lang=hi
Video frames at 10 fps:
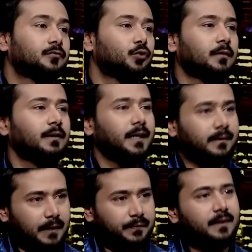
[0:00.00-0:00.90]
छोटा वाला
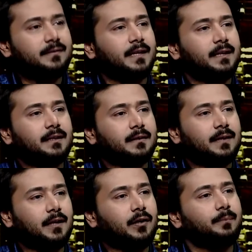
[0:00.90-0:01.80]
ग्राफिक डिजाइनिंग
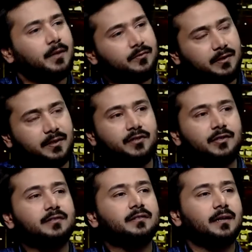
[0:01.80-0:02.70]
करता है और अपना उसके टी
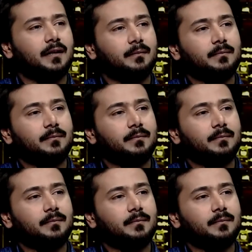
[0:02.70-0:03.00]
शर्ट्स का काम